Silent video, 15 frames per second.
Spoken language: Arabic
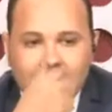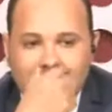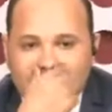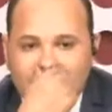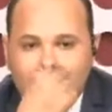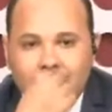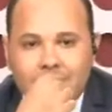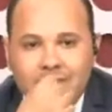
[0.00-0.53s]

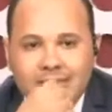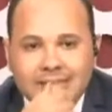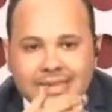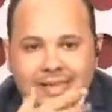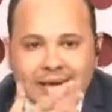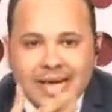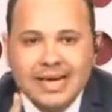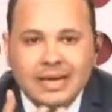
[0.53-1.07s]
او
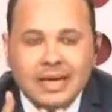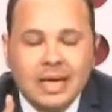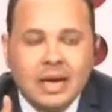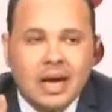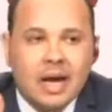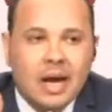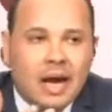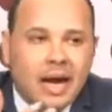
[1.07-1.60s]
انسان
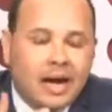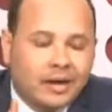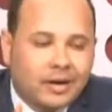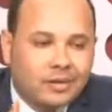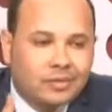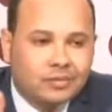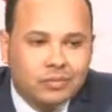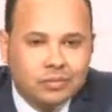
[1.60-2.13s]

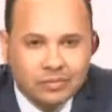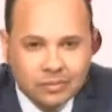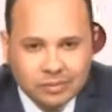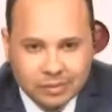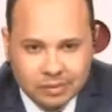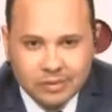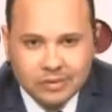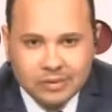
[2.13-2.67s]
حركته
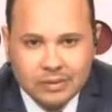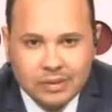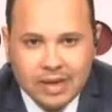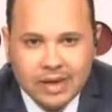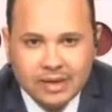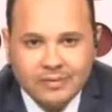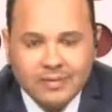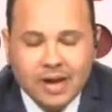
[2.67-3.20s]

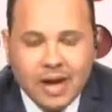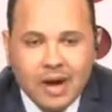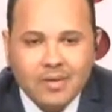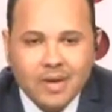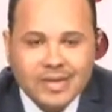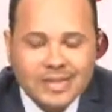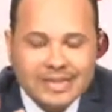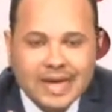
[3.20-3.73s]
ضعيفه او
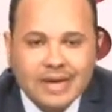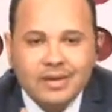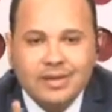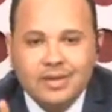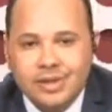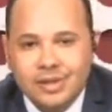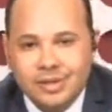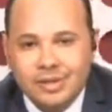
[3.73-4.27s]
انسان
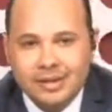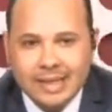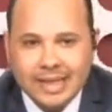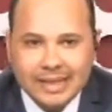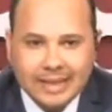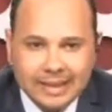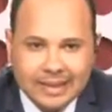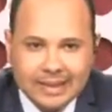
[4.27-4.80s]
نشيط
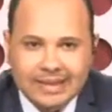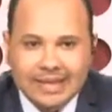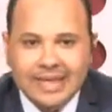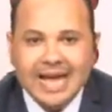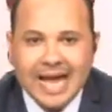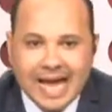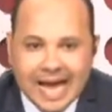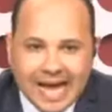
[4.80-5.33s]
يعني دي
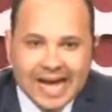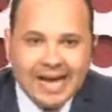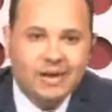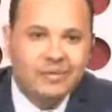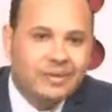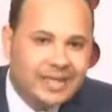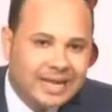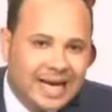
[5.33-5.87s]
ليها حاله
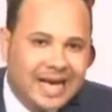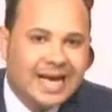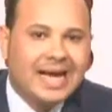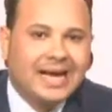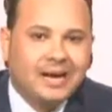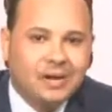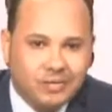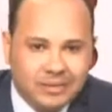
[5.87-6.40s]
ودي ليها
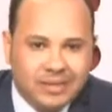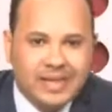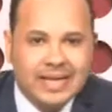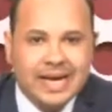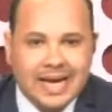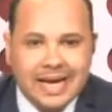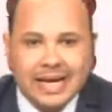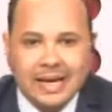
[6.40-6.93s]
حاله ودي ليها
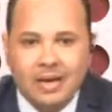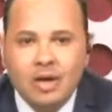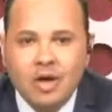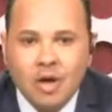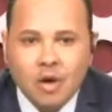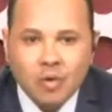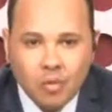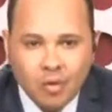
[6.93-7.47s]
حاله
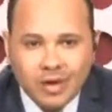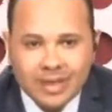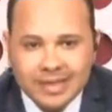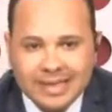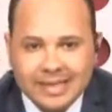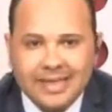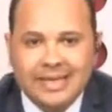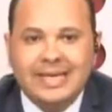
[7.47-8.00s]
كل
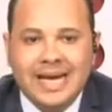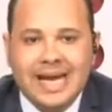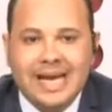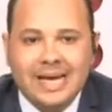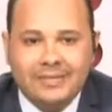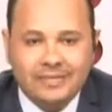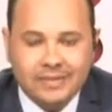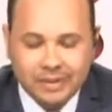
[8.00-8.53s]
شيء ليه حاله
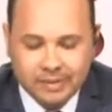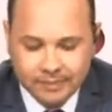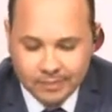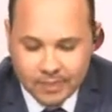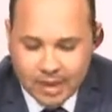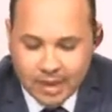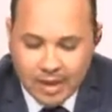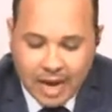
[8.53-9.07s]
فيه
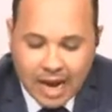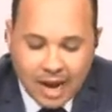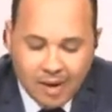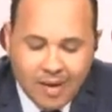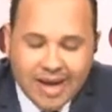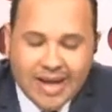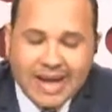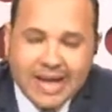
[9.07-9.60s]
اولا
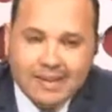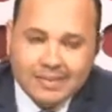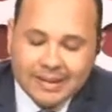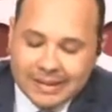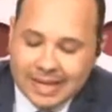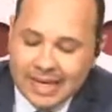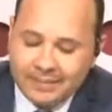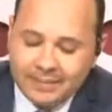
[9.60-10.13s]
انا
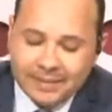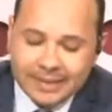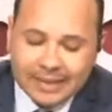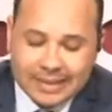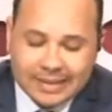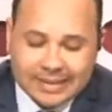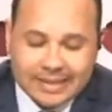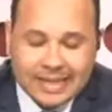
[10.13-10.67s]
بتكلم في
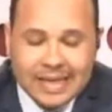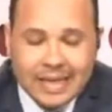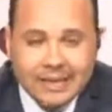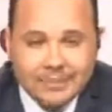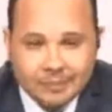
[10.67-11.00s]
التغذيه